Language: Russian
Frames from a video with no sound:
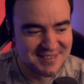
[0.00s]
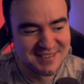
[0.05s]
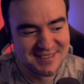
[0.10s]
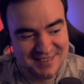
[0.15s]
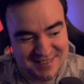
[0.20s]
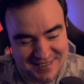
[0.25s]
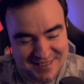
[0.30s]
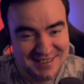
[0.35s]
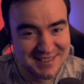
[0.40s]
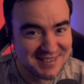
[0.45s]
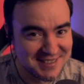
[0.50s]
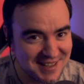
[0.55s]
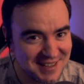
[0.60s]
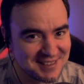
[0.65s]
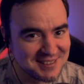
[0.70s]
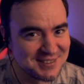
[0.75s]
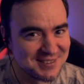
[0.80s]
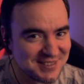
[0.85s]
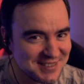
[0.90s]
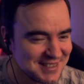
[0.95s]

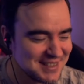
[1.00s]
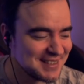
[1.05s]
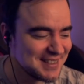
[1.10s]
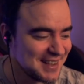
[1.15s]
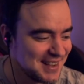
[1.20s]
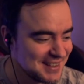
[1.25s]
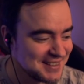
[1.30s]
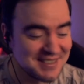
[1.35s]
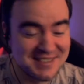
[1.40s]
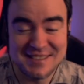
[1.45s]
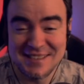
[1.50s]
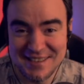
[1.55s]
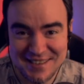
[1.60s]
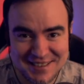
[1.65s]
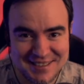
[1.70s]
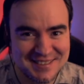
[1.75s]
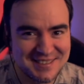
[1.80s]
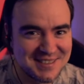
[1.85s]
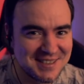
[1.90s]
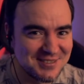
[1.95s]
залезал ты уже на
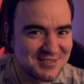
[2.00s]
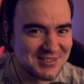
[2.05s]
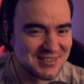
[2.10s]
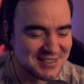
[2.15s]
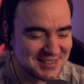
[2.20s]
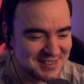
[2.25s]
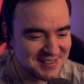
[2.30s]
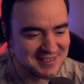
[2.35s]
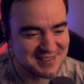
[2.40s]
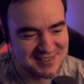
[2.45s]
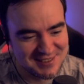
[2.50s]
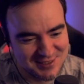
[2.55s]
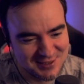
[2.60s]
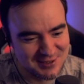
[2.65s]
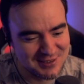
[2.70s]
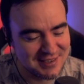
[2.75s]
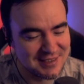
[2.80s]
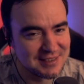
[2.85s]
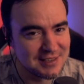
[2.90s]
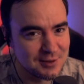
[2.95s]
член Зевса-то.
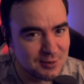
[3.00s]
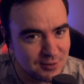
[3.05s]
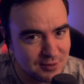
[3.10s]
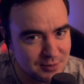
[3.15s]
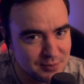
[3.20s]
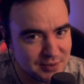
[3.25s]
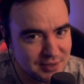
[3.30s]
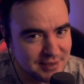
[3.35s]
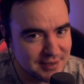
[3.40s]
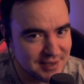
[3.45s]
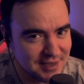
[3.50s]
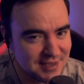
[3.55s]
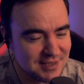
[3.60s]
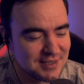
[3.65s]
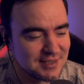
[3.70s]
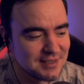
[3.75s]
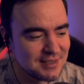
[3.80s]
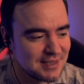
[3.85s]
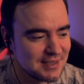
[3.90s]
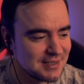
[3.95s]
Ну и такое было
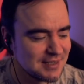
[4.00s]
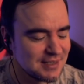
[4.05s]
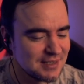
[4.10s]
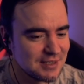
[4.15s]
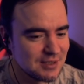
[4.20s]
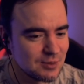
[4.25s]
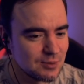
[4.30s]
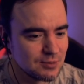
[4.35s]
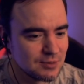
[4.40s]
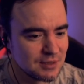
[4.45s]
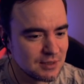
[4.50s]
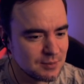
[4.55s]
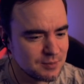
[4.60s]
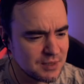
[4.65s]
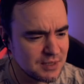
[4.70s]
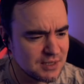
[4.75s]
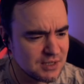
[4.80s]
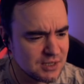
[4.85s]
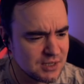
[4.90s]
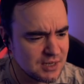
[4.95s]
каждые 30 секунд на
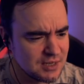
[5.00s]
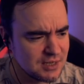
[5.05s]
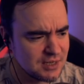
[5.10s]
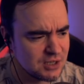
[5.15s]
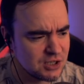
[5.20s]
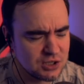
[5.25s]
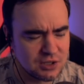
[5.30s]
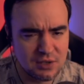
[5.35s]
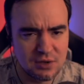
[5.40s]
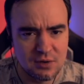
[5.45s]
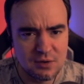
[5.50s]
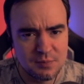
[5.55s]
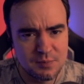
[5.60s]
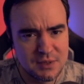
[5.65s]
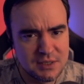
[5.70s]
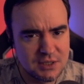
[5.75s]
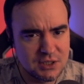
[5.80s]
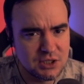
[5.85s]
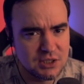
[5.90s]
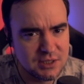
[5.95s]
протяжении 4,
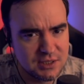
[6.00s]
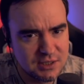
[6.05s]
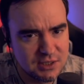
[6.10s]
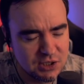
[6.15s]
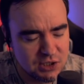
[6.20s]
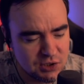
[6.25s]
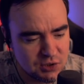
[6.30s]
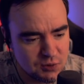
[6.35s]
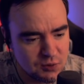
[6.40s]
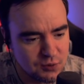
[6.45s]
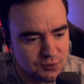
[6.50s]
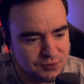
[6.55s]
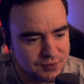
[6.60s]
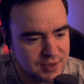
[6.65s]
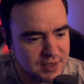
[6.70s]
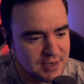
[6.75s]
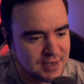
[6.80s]
5, 6 часов.